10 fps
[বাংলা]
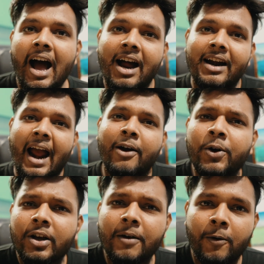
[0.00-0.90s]
আর
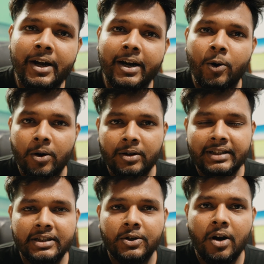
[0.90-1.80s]
এখন কথা ফোনটির কোন কোন
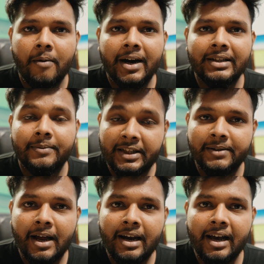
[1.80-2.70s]
জিনিসগুলো আমার কাছে
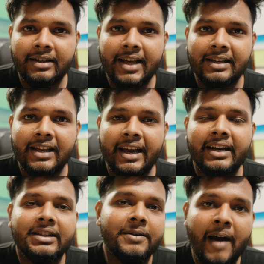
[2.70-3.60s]
বেশি ভালো লাগিছে অ্যাজ লাইক
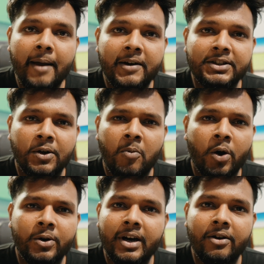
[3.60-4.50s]
এটার যে ভাইব্রেশন
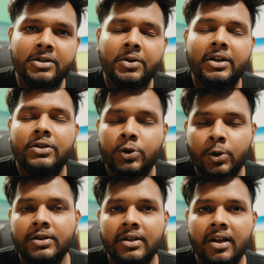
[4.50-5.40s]
মোটরটা রয়েছে ওটা
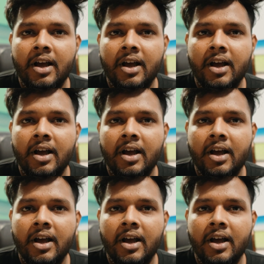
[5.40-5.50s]
জোস